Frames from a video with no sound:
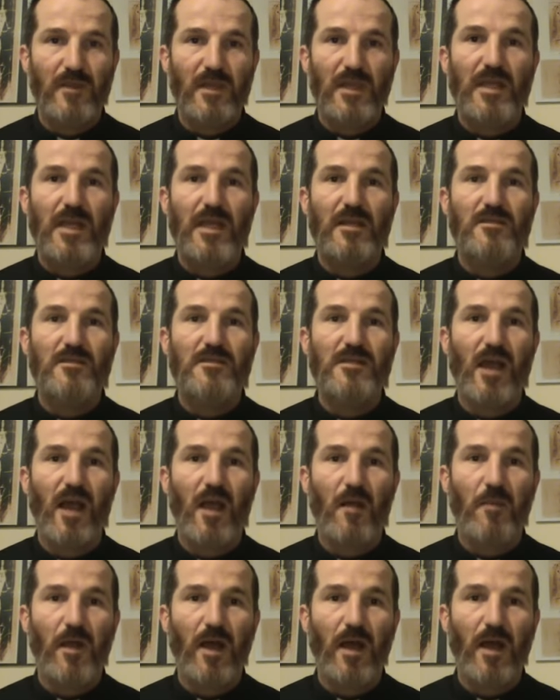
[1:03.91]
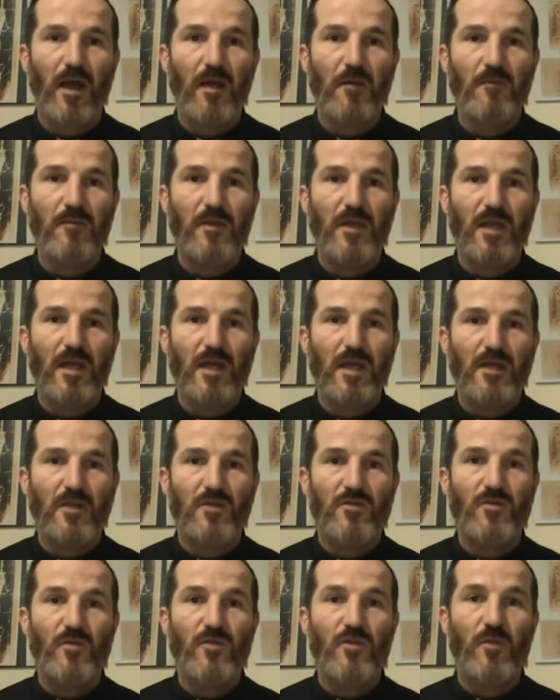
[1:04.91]
Il a dit à Abraham
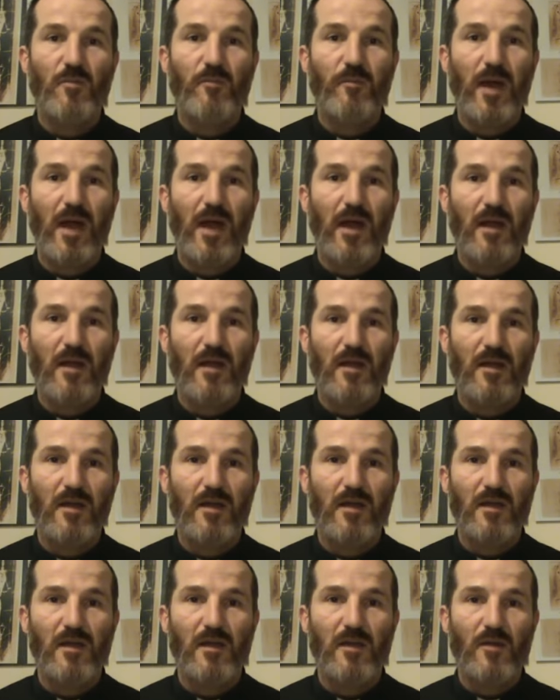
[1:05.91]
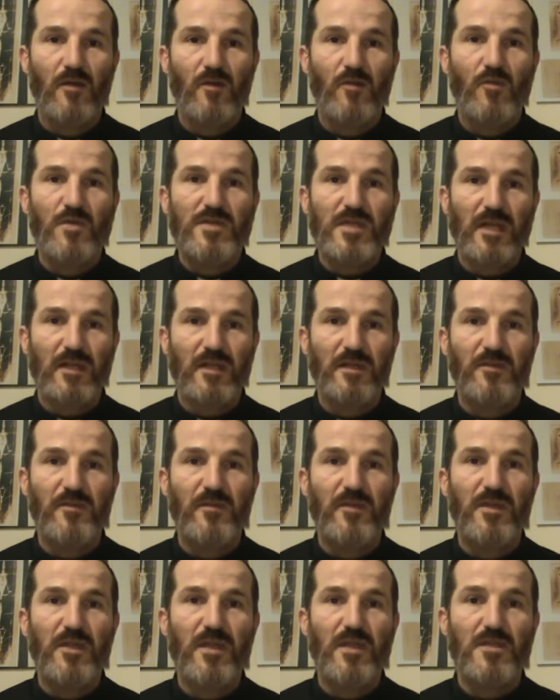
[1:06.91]
de ne pas lui
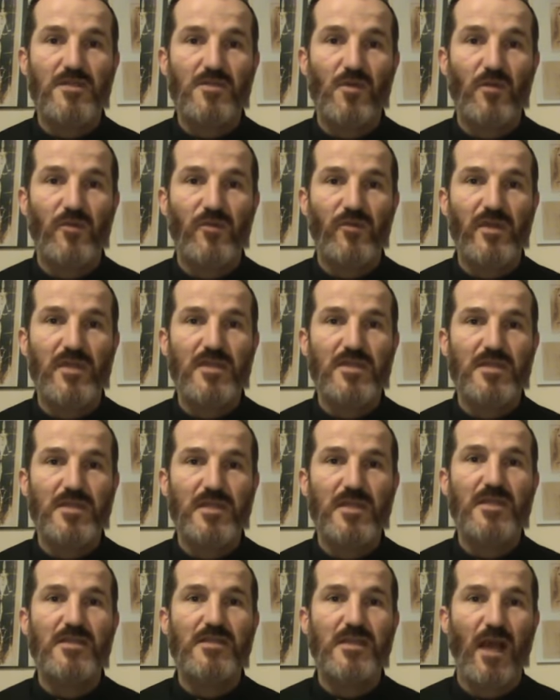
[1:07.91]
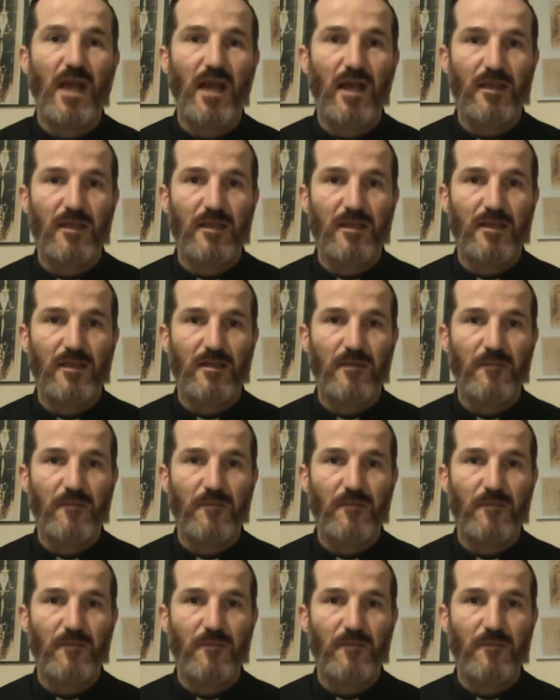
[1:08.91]
sacrifier son fils Isaac.